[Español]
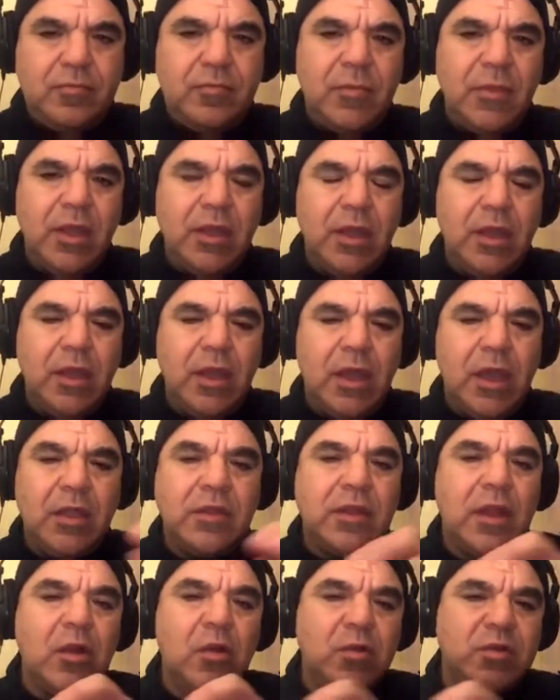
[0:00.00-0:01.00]
eh,
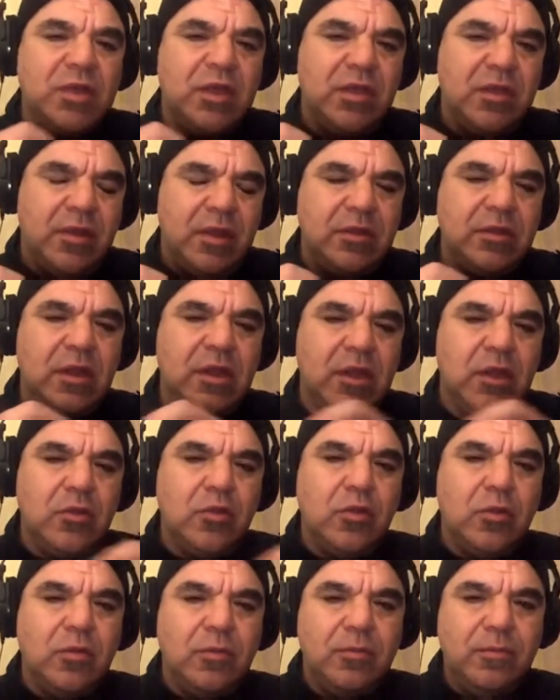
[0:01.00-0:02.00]
estas luces que van
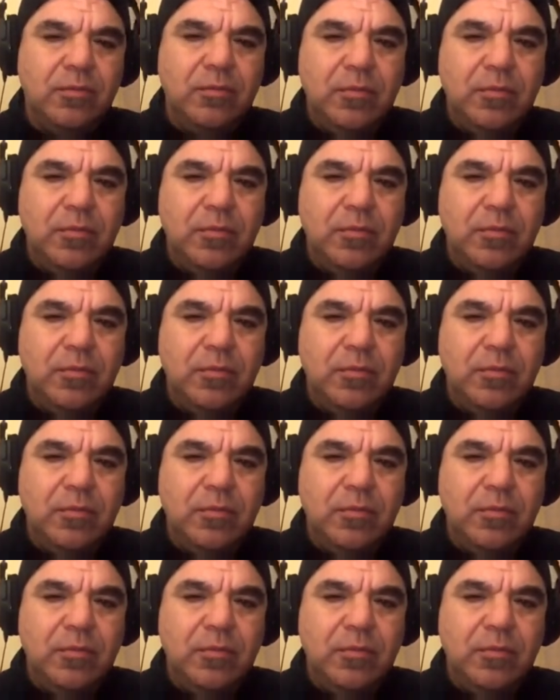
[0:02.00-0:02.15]
teniendo